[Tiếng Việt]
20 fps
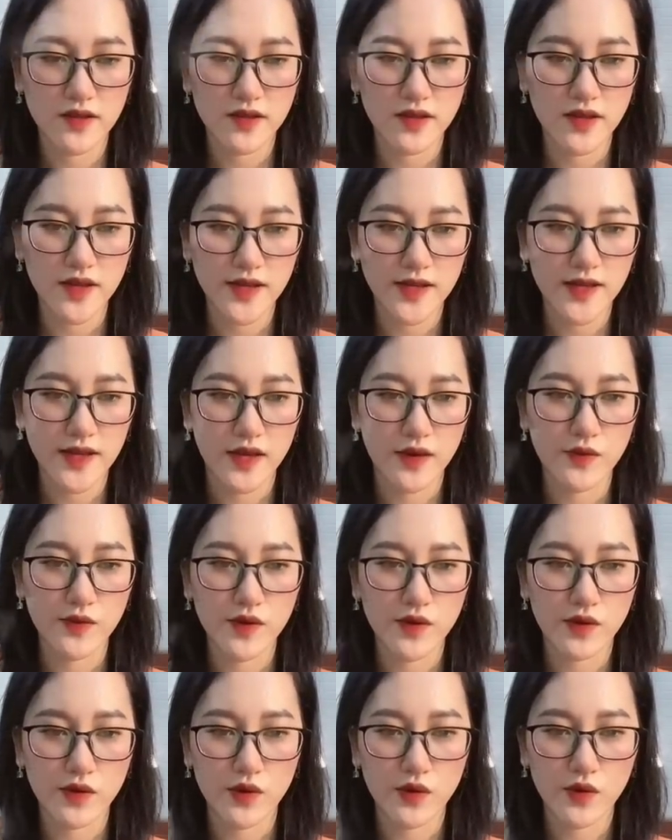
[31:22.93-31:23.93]
Anh kéo
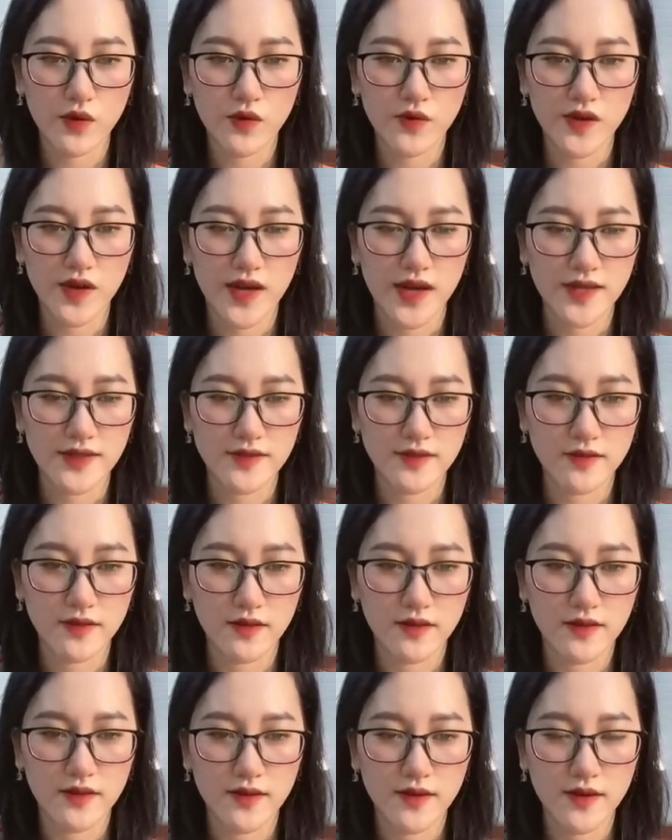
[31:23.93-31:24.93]
ngược cô về lại giường
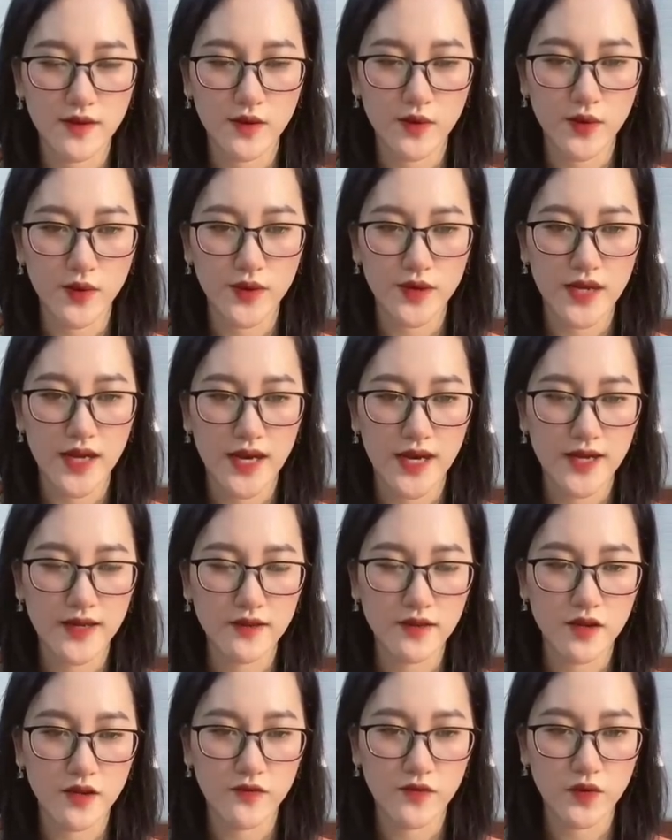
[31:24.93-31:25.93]
Ngồi đè lên
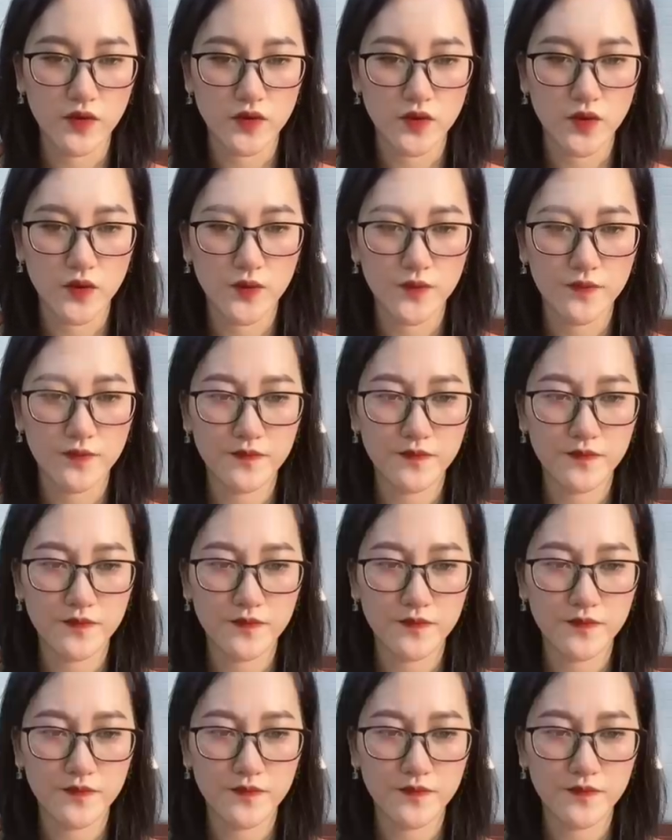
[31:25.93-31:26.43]
người Phù Dung